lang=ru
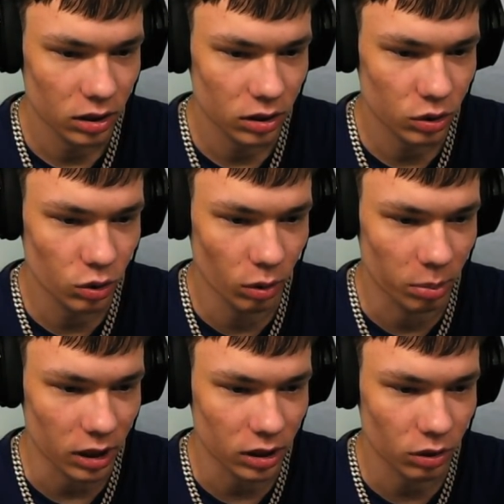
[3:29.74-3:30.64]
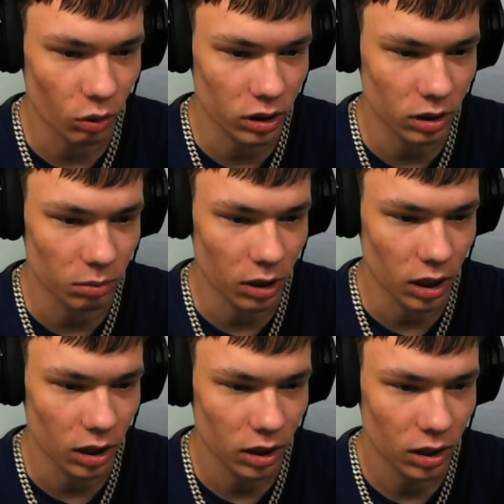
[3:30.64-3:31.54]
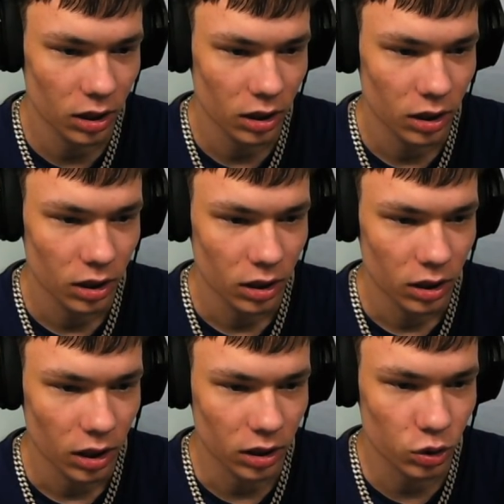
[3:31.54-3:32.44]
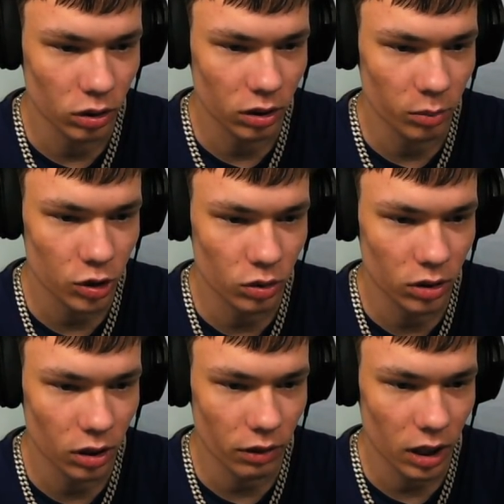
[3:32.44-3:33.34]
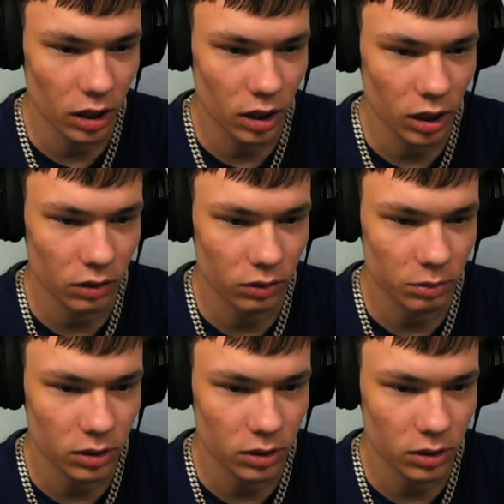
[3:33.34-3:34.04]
Что происходит, блядь? Это что-то между Нирваной и Летовым.